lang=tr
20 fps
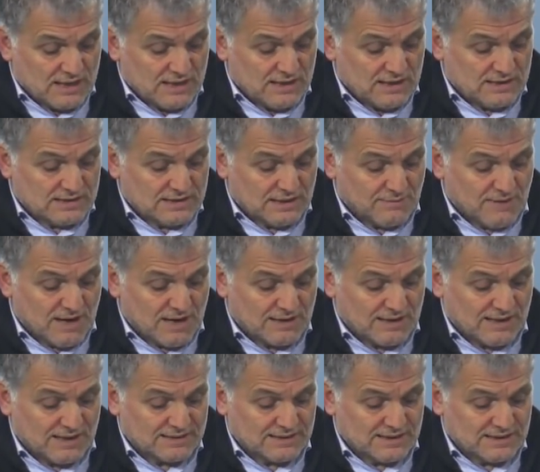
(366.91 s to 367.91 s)
E, Zaman
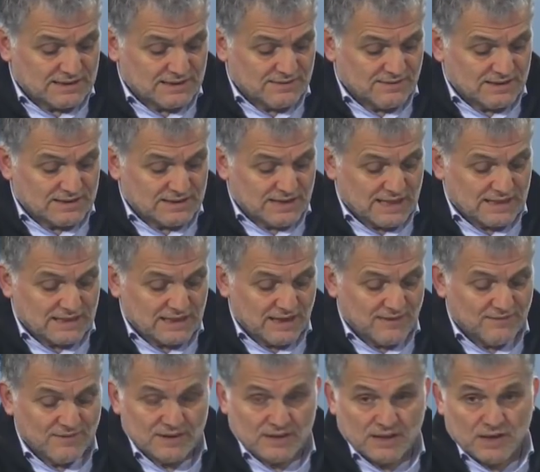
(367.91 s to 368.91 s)
Gazetesi ve
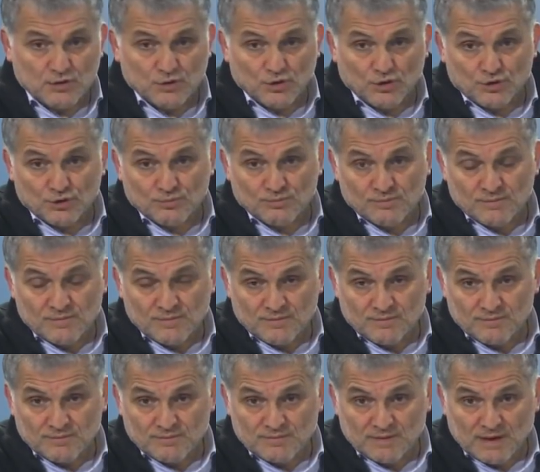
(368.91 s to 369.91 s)
STV'de yorum
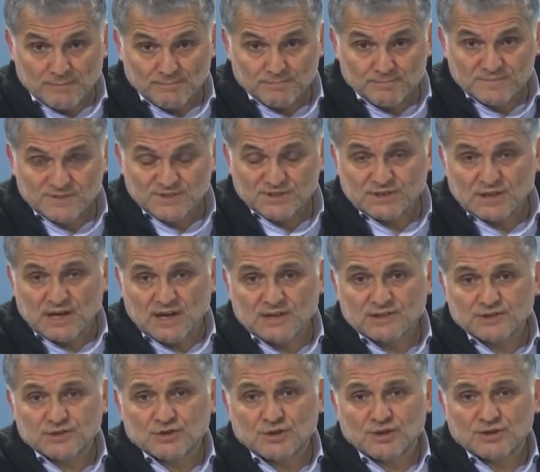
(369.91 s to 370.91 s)
yapmış,
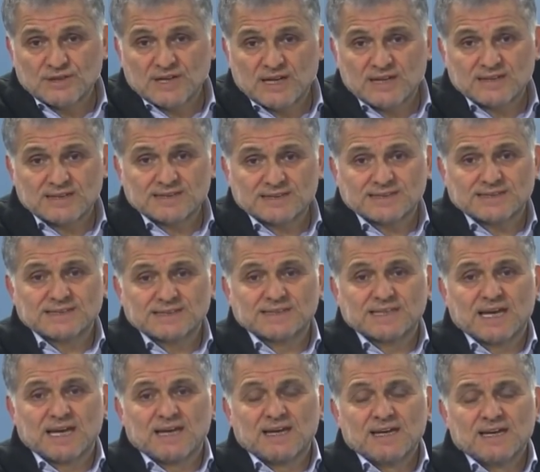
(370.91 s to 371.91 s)
Aksiyon
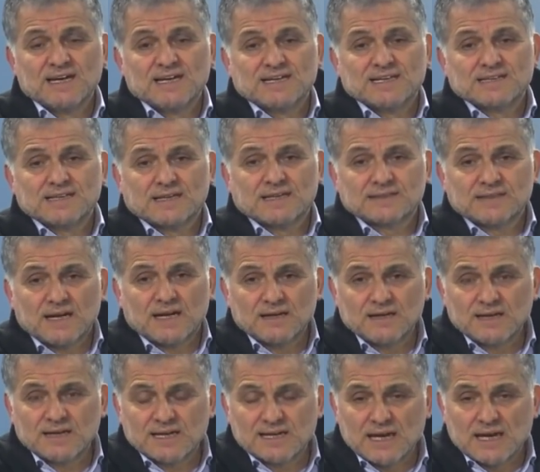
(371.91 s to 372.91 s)
Dergisi'nde
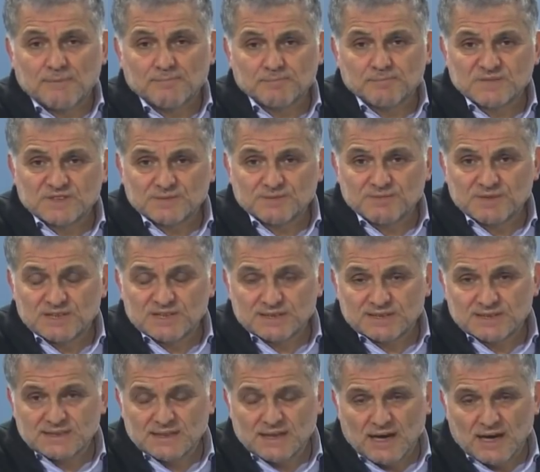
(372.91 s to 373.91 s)
yazarlık yapmış
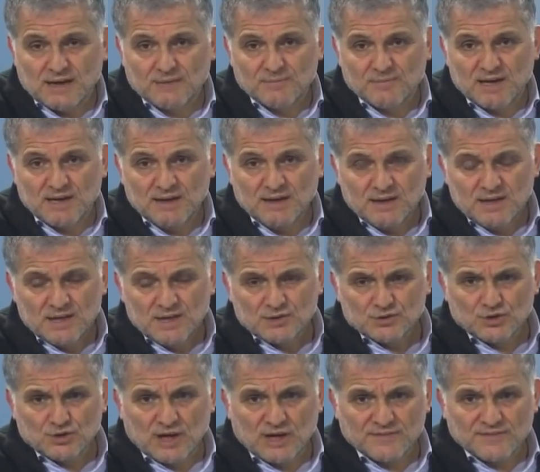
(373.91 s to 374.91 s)
birisi ama
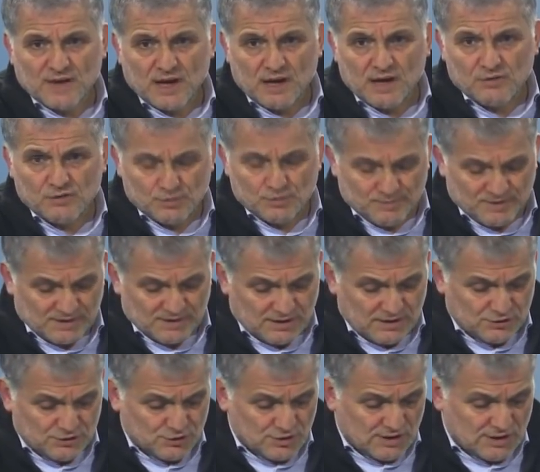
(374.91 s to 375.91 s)
şu anda Avrupa'da
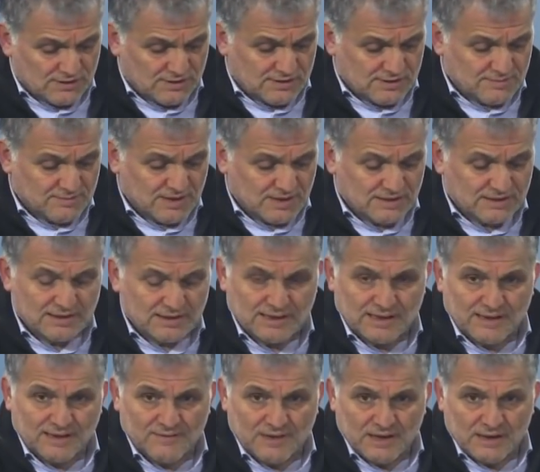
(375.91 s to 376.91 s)
yaşıyor anladığım
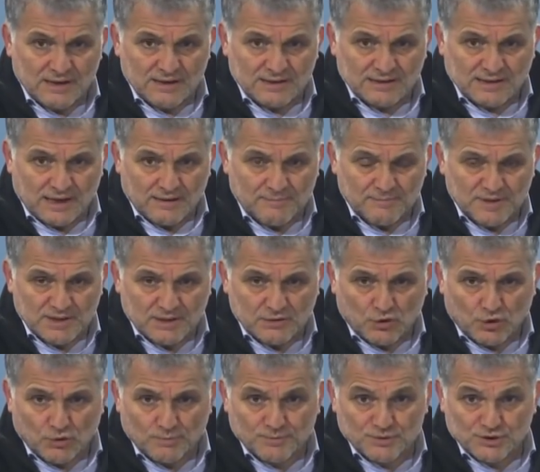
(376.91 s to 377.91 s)
kadarıyla ve tam bir
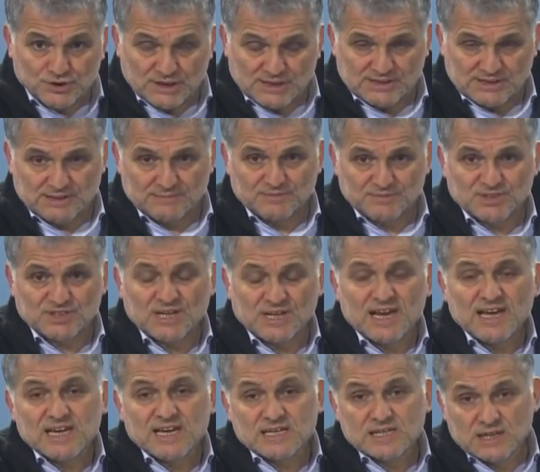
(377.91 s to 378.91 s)
kopuş yaşamış,
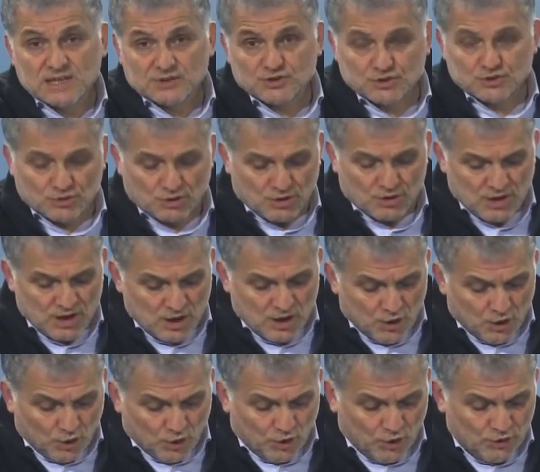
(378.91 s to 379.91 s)
yaşıyor.
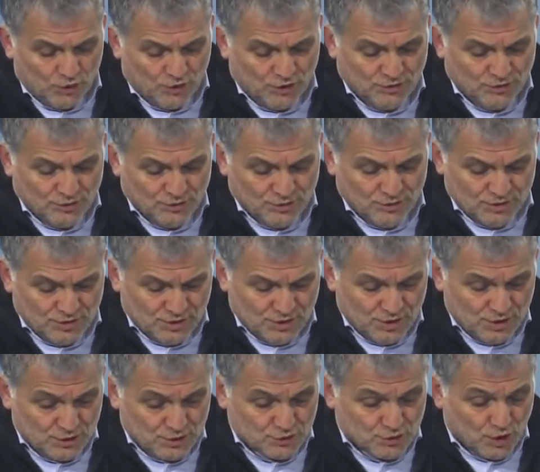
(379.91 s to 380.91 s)
Onun
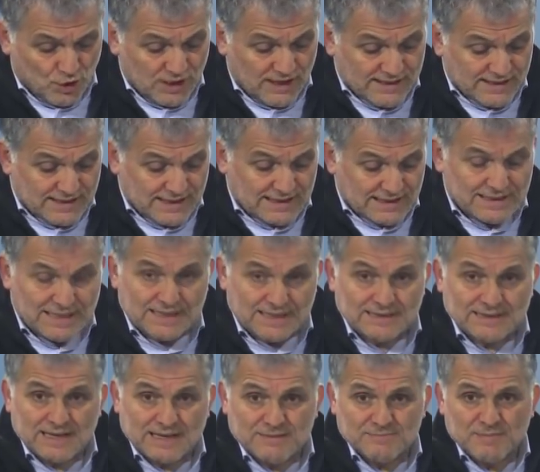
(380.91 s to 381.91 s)

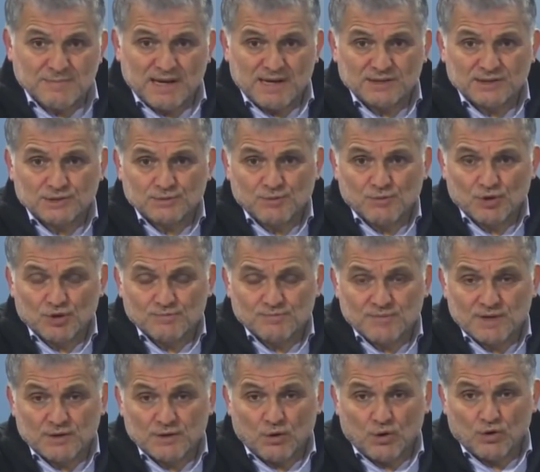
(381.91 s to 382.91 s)
Söylediklerinden bazı
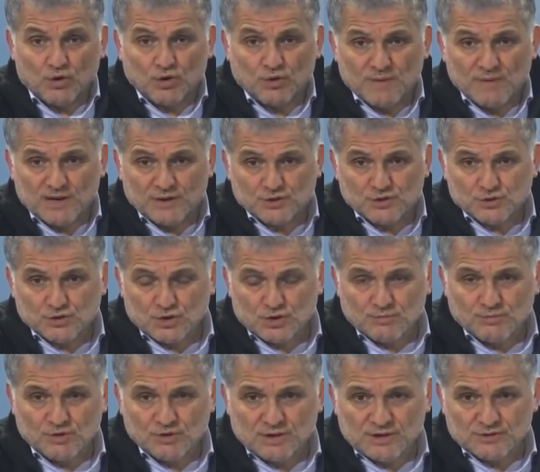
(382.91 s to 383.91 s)
bölümleri okumak
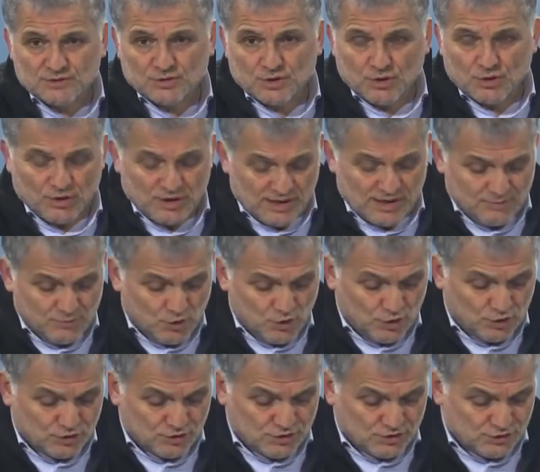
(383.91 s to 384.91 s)
istiyorum. Bunların çok önemli
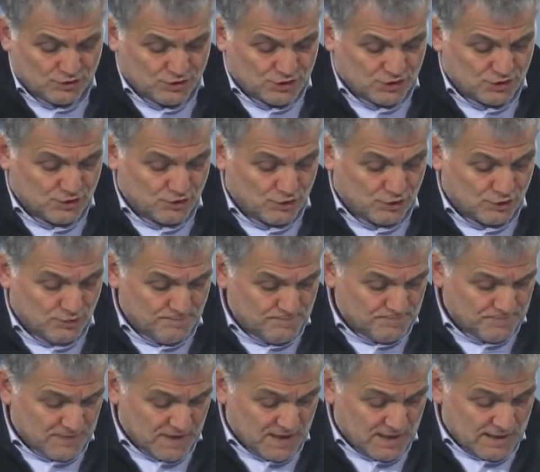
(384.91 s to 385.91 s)
olduğunu düşünüyorum.
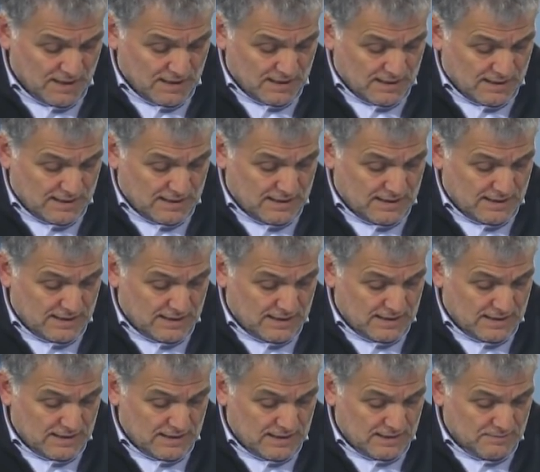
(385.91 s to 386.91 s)

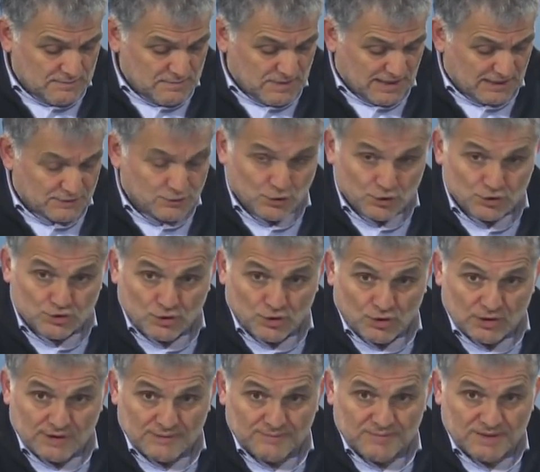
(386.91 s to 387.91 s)
Ee, biraz uzun
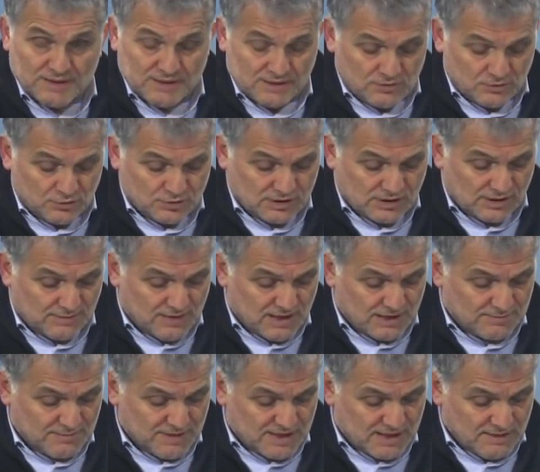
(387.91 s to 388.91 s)
olabilir, kusura
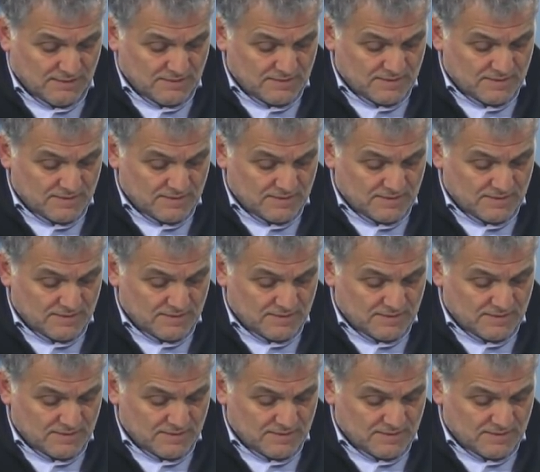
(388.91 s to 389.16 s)
bakmayın.